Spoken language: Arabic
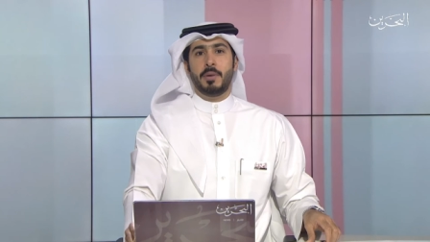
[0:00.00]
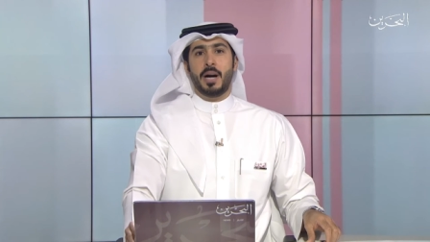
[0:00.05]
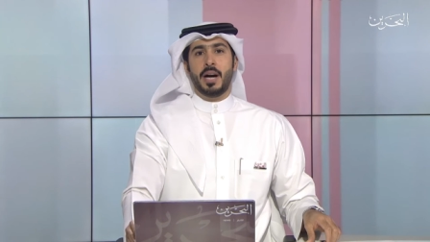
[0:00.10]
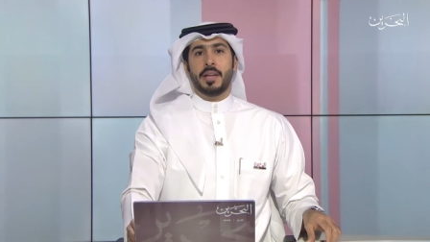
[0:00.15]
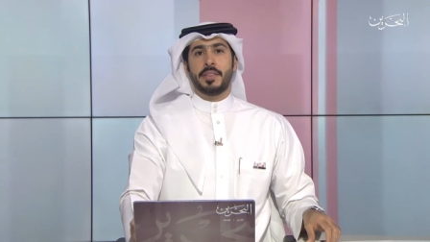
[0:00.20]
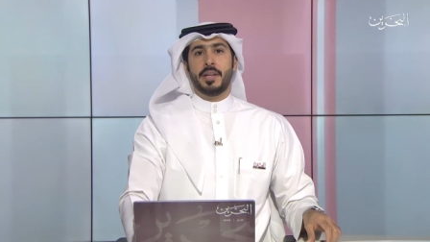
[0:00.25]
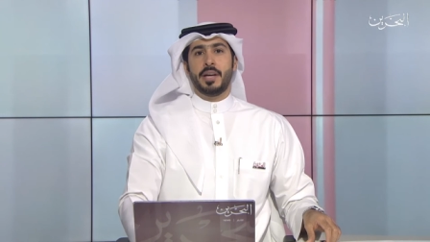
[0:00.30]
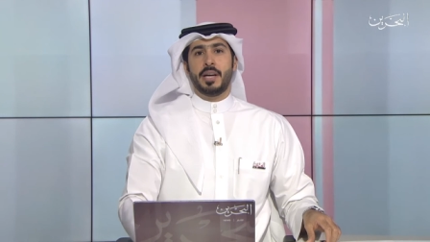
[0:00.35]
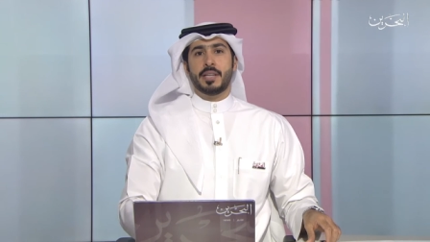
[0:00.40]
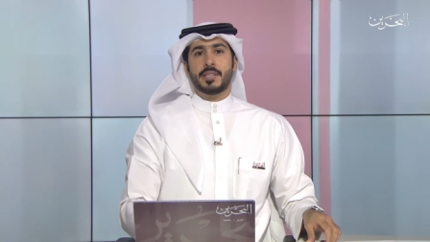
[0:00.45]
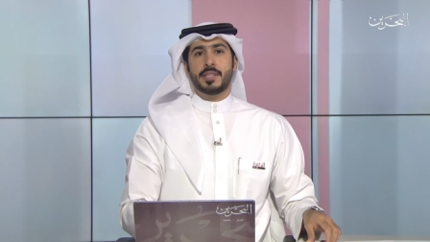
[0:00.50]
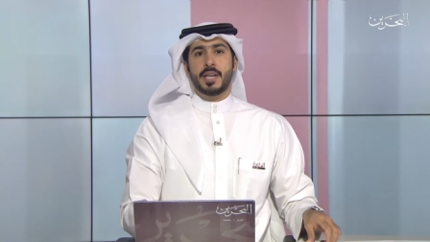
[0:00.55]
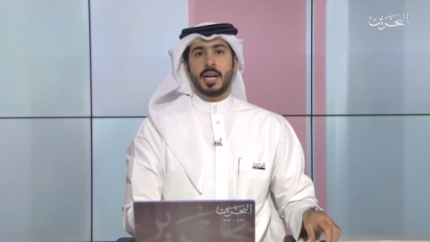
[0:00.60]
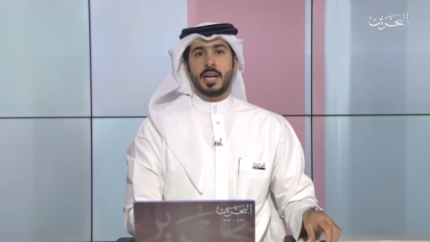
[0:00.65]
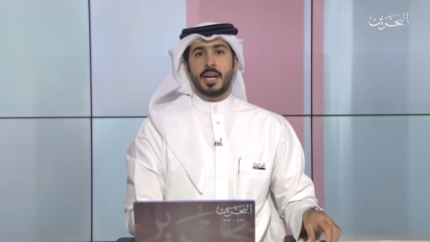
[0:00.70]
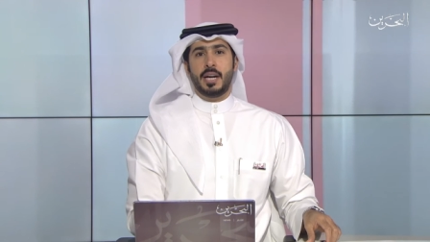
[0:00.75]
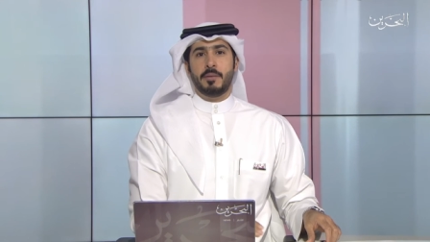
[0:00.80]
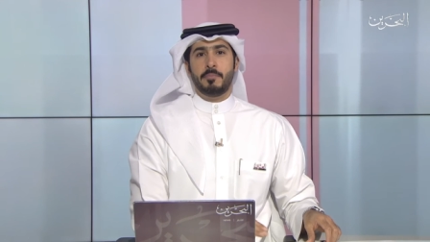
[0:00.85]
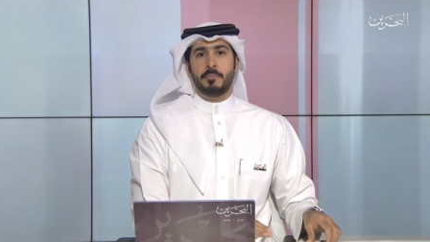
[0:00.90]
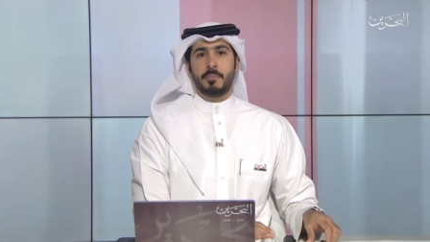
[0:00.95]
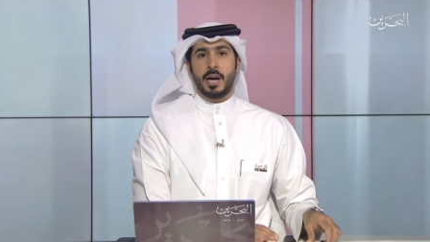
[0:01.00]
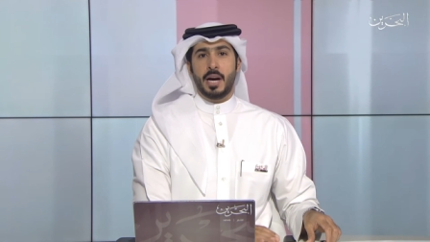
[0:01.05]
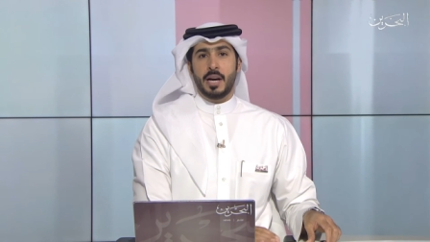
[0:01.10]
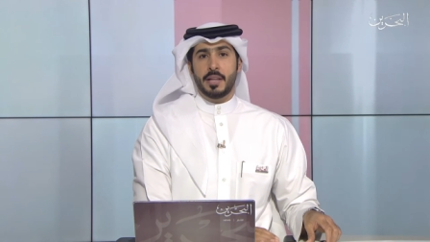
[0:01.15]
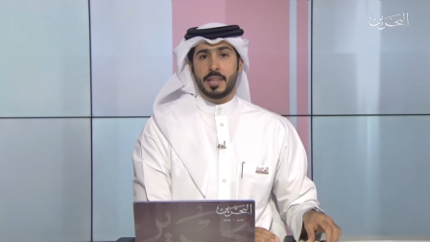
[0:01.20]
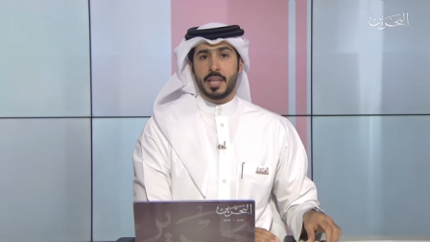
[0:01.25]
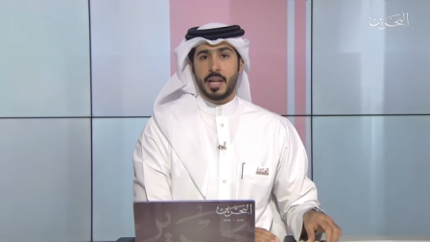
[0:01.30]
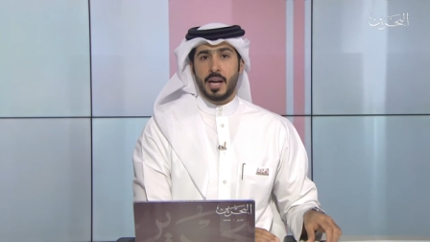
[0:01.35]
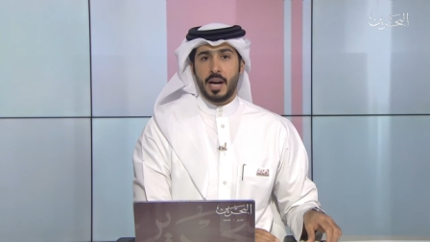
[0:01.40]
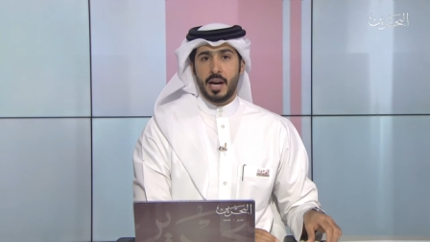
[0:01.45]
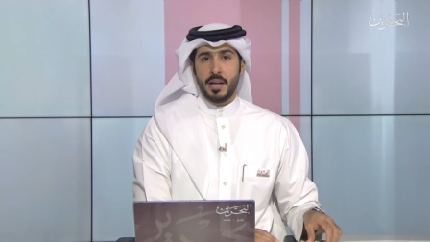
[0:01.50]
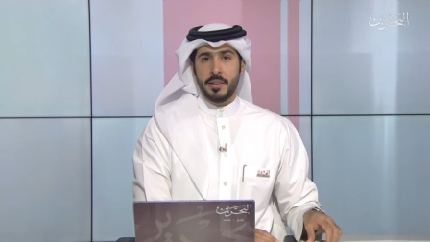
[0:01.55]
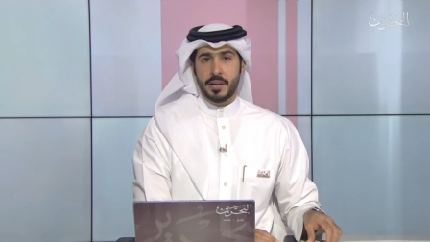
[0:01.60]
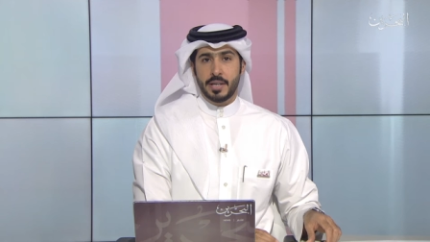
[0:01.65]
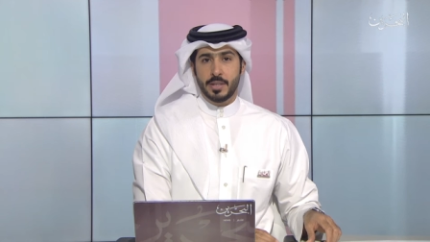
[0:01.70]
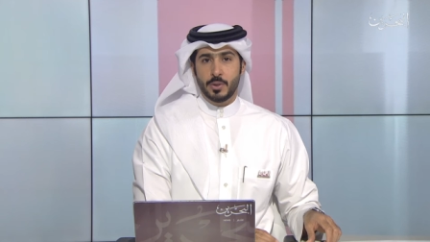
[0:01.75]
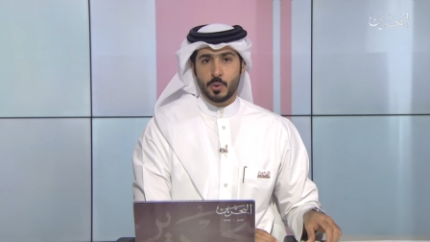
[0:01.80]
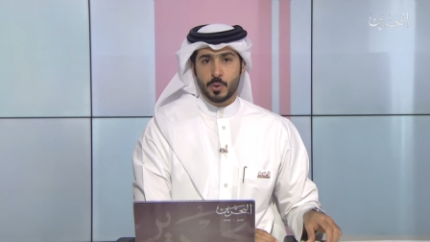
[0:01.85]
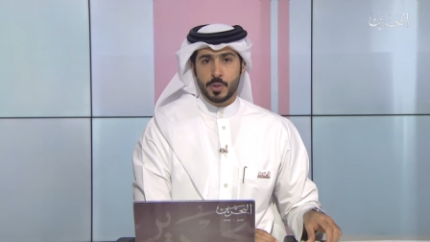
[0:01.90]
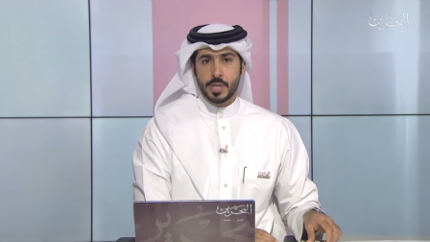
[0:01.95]
بعث بعث
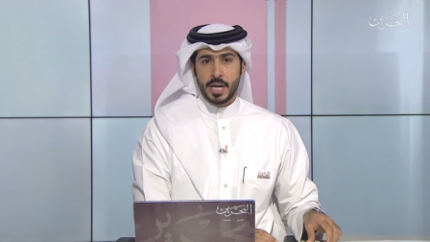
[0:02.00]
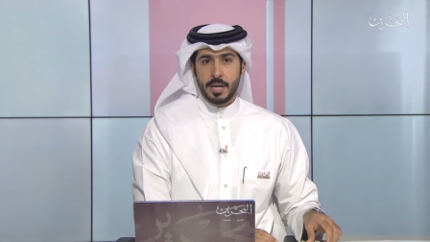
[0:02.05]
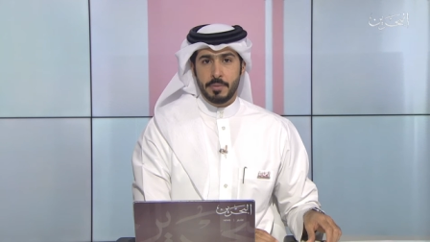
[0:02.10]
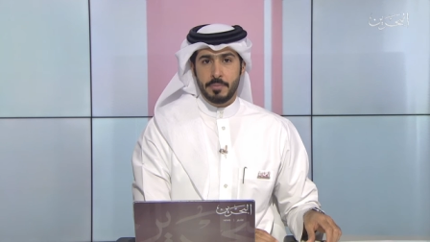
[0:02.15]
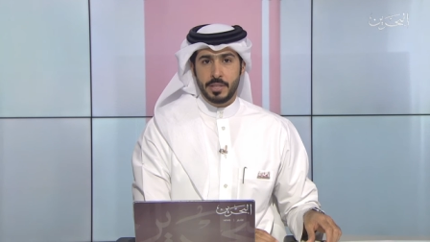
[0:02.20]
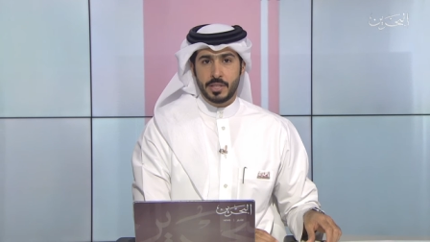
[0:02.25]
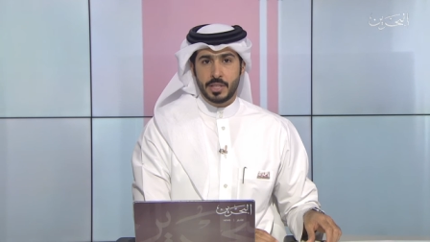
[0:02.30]
حضرة صاحب